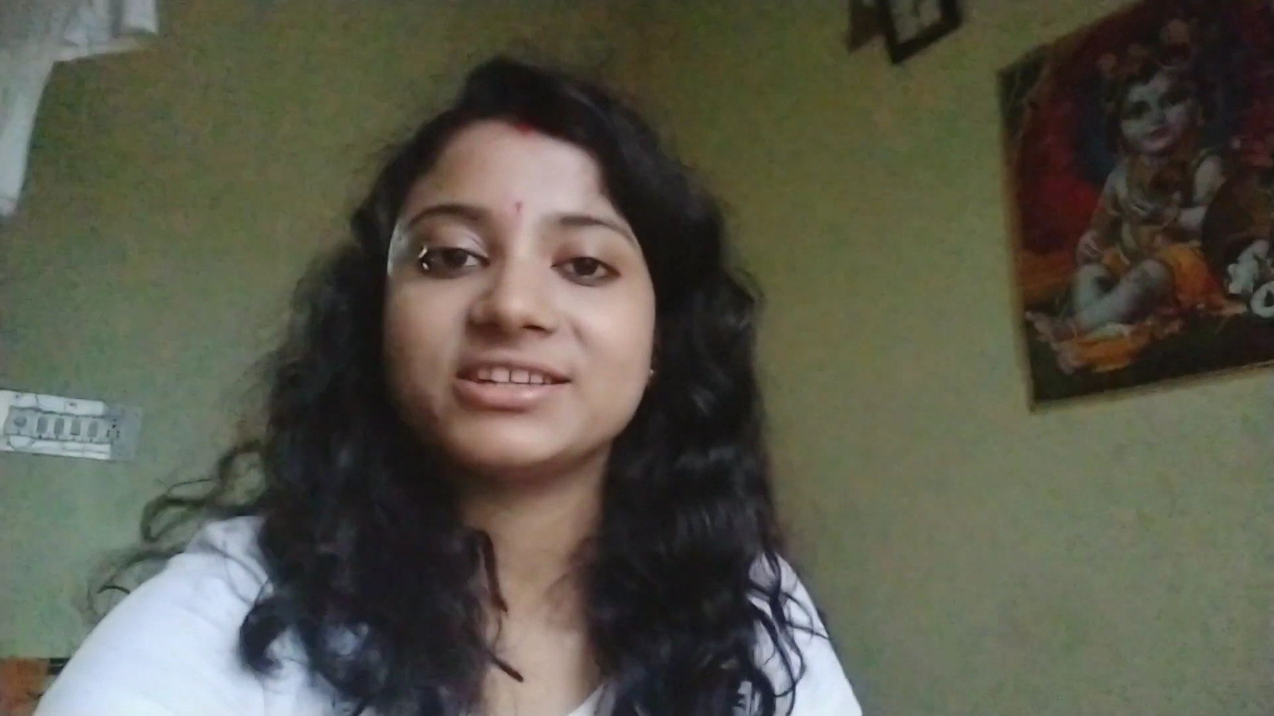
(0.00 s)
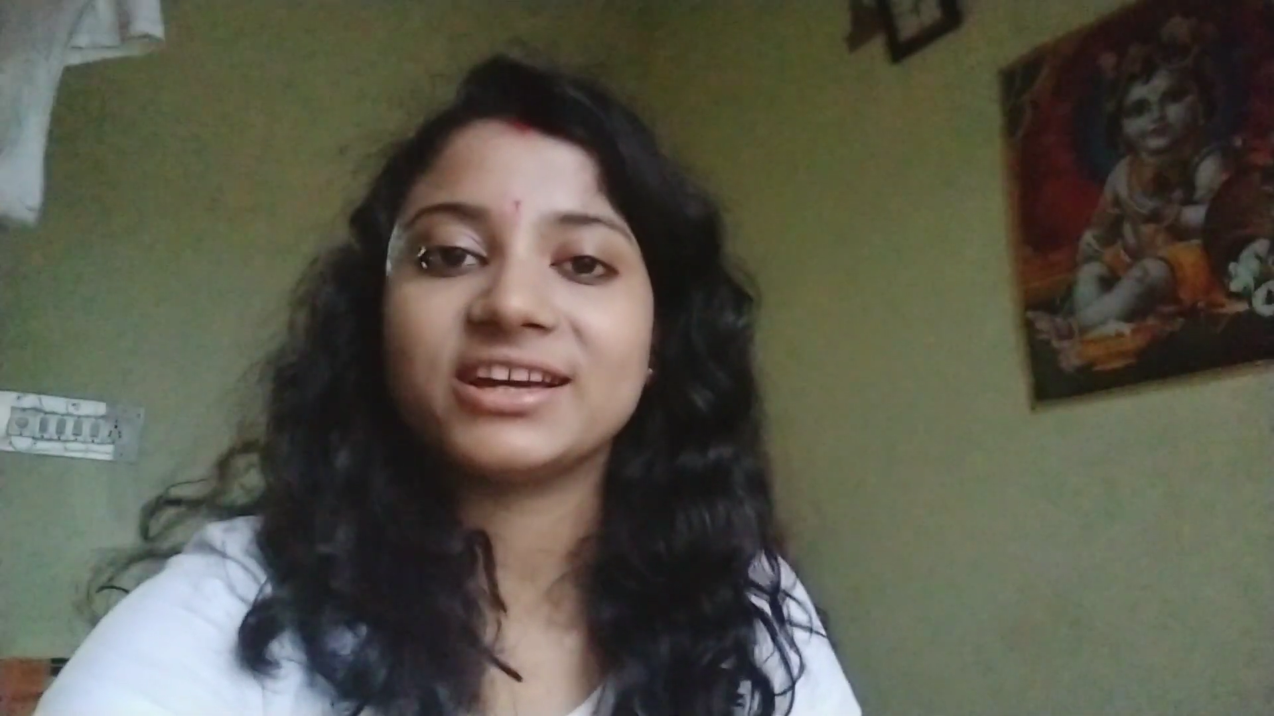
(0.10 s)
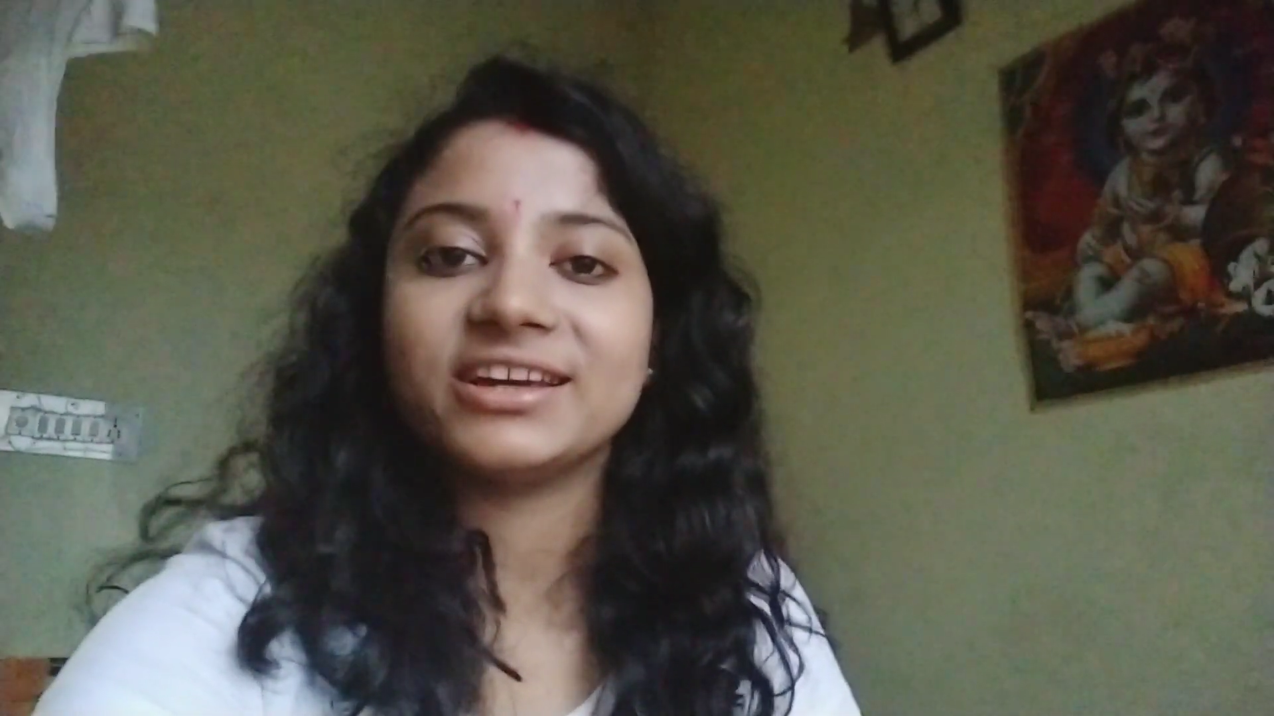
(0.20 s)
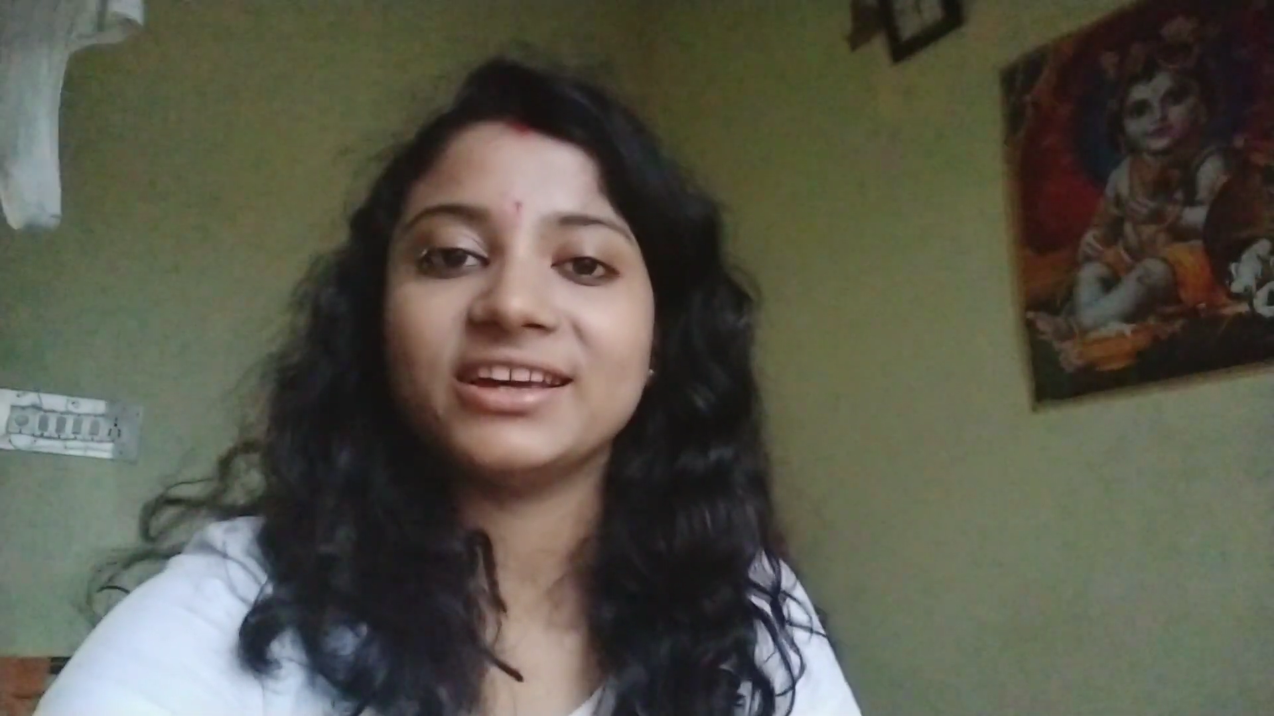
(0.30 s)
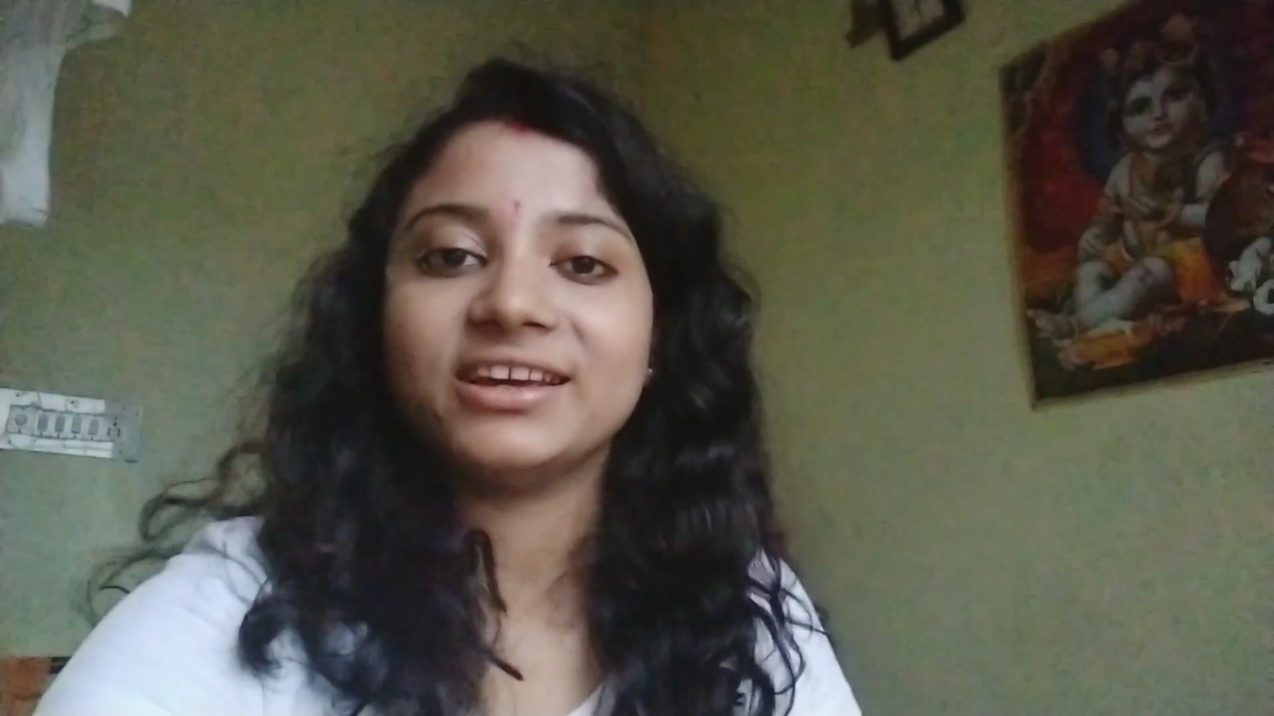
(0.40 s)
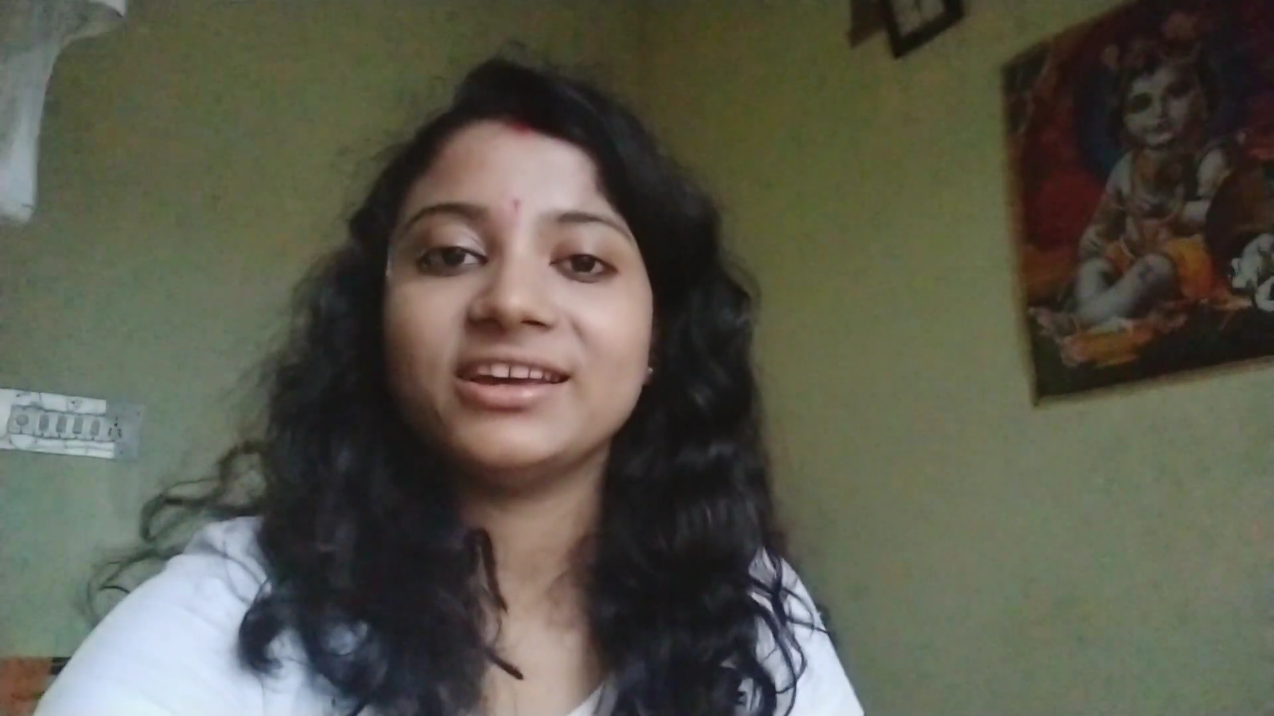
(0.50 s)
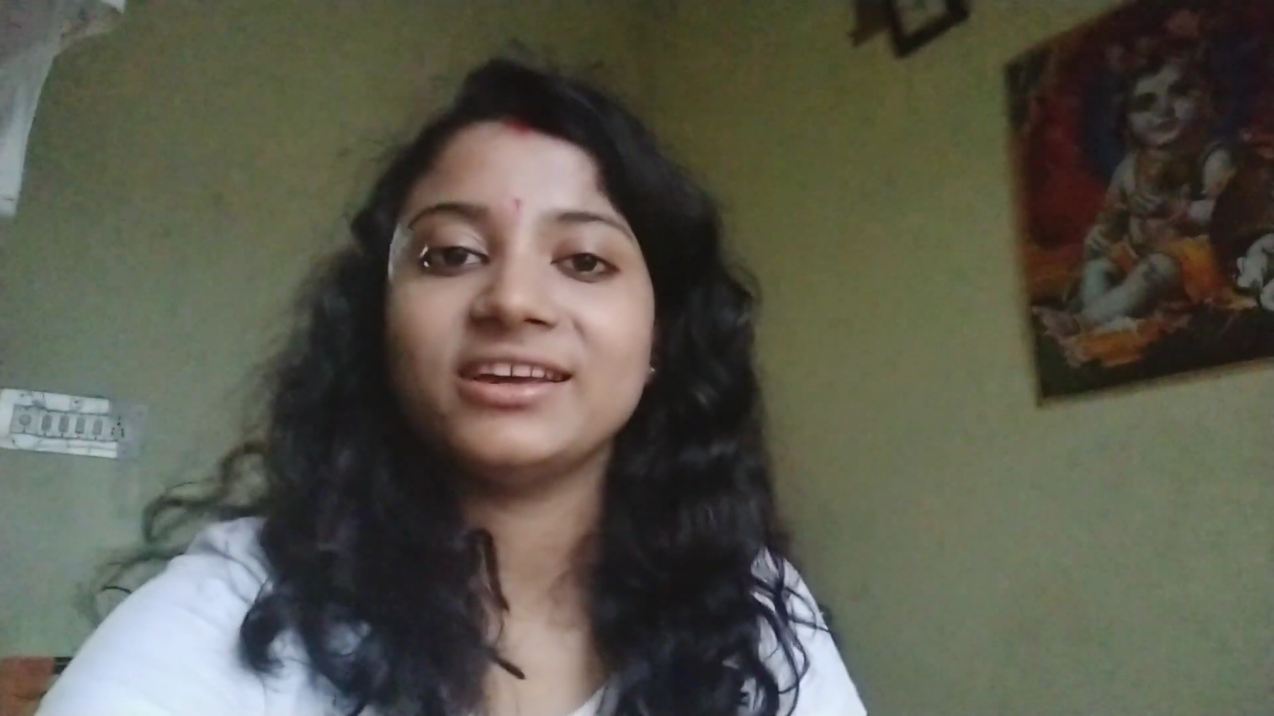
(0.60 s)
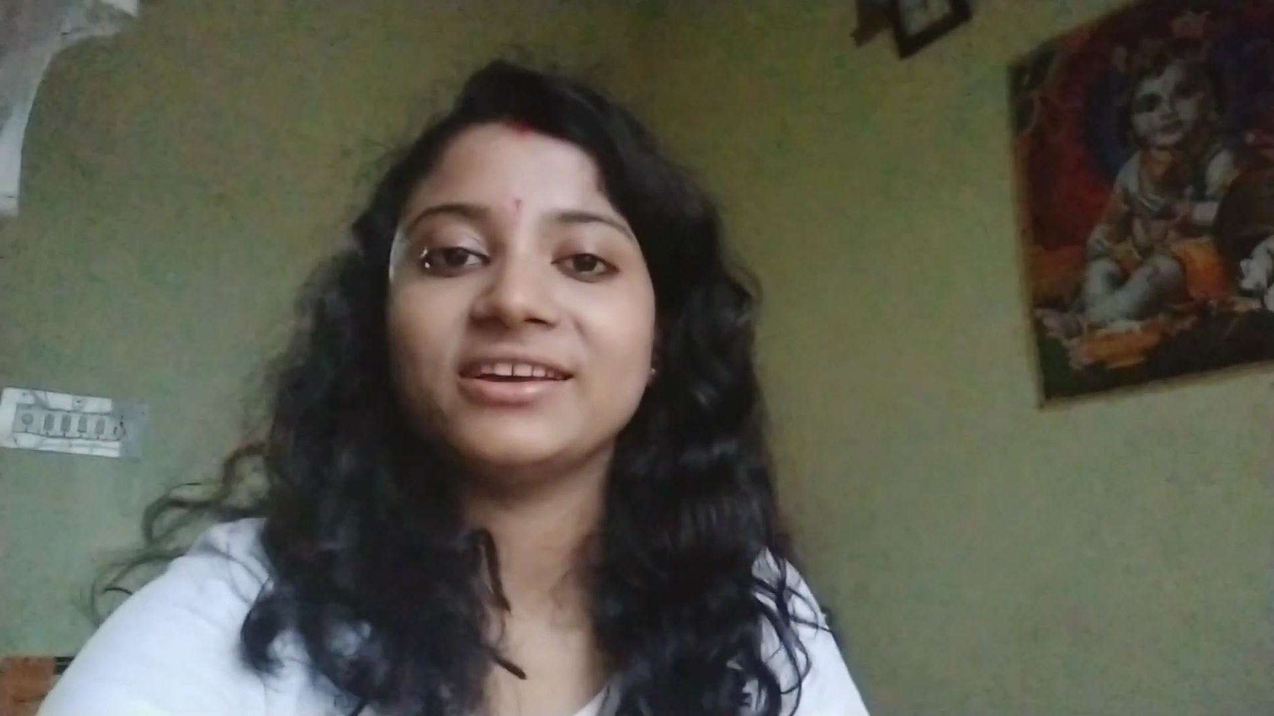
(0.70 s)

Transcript: अच्छा है